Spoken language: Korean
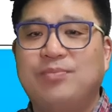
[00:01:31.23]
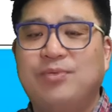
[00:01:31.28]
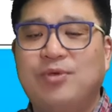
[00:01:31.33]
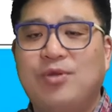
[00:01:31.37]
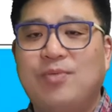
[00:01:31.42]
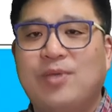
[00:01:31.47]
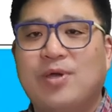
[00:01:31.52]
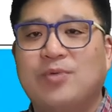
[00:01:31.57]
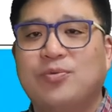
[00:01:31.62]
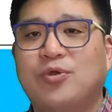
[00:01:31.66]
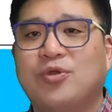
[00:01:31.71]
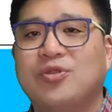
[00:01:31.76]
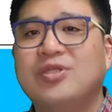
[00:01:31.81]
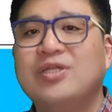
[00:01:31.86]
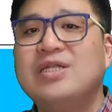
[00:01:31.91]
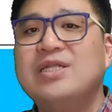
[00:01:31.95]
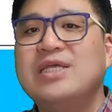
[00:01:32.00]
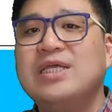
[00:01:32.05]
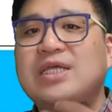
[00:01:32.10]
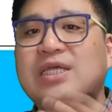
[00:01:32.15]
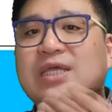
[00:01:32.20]
필요한 만큼 더
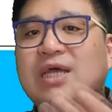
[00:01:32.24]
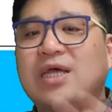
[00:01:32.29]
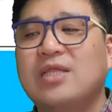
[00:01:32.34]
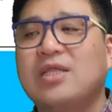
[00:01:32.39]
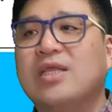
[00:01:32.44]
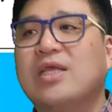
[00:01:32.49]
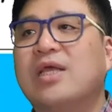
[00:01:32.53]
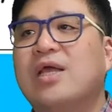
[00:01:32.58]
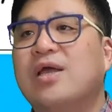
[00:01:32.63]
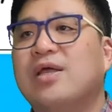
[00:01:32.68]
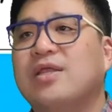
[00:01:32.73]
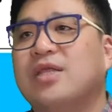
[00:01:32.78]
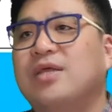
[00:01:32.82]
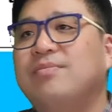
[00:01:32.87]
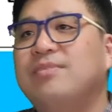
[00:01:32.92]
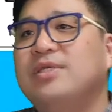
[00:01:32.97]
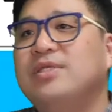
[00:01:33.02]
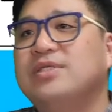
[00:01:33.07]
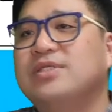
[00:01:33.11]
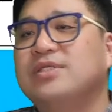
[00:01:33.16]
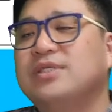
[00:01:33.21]
늘리기 위한
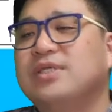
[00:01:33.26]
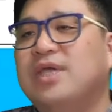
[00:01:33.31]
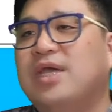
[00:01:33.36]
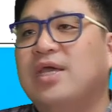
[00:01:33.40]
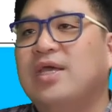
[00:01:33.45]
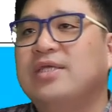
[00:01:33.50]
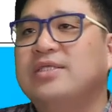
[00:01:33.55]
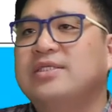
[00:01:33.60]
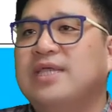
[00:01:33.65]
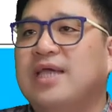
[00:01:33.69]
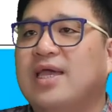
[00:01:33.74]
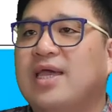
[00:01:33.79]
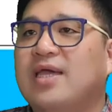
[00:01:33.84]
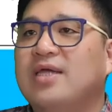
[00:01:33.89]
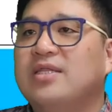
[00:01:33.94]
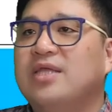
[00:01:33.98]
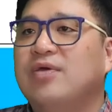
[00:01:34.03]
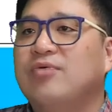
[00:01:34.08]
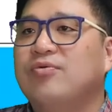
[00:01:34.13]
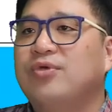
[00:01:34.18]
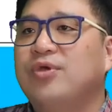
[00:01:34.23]
산매 증식 계획이 재개가
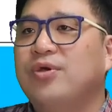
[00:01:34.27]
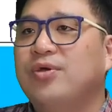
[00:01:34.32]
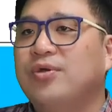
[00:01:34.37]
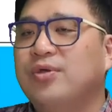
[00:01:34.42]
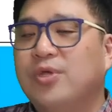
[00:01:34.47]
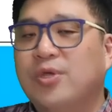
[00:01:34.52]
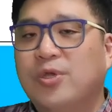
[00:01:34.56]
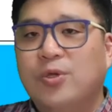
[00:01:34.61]
되고요.